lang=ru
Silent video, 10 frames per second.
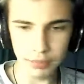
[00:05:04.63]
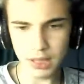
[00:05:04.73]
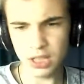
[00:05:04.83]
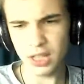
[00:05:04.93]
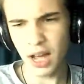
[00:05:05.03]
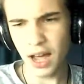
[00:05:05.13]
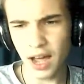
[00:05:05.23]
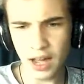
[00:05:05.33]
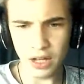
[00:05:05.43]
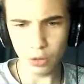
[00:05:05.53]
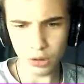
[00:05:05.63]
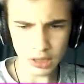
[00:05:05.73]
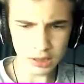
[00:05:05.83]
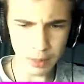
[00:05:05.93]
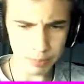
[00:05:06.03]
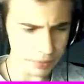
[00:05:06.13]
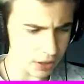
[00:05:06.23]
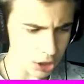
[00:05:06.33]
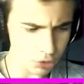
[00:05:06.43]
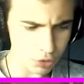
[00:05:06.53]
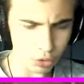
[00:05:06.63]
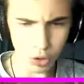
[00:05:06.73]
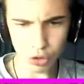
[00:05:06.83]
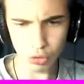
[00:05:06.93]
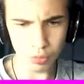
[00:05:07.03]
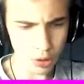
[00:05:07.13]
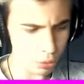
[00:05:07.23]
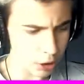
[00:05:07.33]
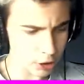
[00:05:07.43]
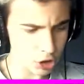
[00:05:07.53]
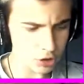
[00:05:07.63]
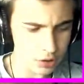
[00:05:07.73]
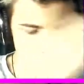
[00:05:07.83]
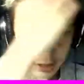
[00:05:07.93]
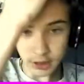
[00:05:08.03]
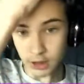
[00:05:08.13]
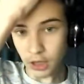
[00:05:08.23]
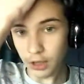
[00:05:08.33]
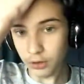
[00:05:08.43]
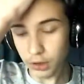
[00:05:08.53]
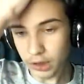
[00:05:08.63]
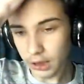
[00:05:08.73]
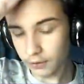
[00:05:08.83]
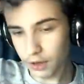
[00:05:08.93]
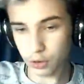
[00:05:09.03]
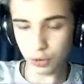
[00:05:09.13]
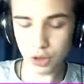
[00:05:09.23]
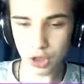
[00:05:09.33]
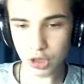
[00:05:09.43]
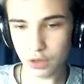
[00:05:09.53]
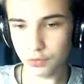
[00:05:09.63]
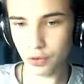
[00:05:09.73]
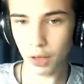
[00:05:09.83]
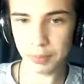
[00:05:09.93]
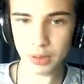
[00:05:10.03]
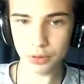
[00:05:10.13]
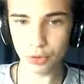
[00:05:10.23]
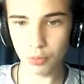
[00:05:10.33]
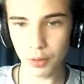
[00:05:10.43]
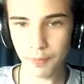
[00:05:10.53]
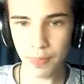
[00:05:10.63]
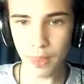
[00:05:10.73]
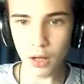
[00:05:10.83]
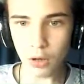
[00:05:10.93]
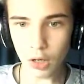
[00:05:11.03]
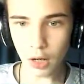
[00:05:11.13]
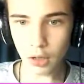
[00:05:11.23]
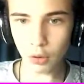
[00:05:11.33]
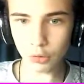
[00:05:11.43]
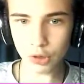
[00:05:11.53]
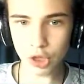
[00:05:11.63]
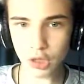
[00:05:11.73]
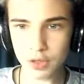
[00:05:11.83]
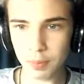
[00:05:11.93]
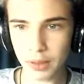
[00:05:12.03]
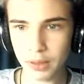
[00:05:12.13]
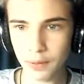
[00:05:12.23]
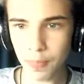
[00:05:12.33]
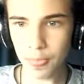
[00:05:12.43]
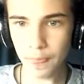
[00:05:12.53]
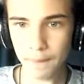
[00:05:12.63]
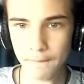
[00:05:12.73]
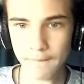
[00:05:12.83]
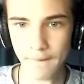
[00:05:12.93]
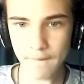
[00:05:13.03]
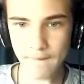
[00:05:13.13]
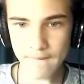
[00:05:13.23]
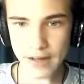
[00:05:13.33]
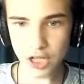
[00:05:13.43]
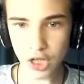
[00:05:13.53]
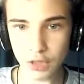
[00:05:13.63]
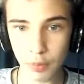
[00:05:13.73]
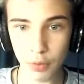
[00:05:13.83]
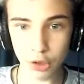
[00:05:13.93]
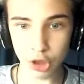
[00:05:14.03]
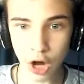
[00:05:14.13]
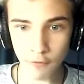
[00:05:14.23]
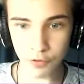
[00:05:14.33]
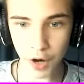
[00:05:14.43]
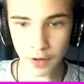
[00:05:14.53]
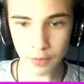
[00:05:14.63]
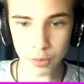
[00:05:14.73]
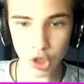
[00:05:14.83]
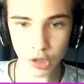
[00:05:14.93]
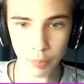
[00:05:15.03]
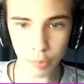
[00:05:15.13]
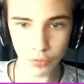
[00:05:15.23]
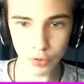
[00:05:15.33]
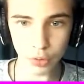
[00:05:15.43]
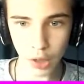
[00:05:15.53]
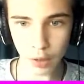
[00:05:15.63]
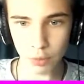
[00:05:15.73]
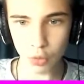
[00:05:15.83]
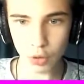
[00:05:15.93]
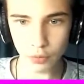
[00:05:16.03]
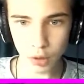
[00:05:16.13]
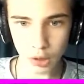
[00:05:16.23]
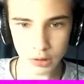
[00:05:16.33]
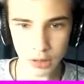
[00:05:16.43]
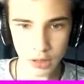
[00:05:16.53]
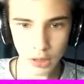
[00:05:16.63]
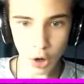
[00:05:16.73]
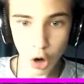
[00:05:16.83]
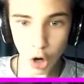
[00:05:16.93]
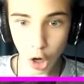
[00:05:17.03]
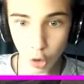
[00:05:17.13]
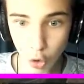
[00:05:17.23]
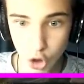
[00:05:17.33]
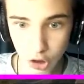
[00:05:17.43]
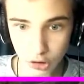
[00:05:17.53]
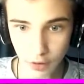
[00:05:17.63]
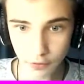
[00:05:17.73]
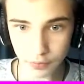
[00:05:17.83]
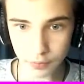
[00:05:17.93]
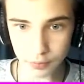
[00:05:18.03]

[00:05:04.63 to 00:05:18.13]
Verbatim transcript: Подожди. А, -а, а! Куда ты там поворачиваешь, дурачок? У меня рука чешется, я... И голова что-то чешется. Все, капец, жопа. Как кого-то чела спалили. Какого-то через твоего трамвай вообще на пофиг. Ну-ка, я могу его как-то... Хорош, я трамв...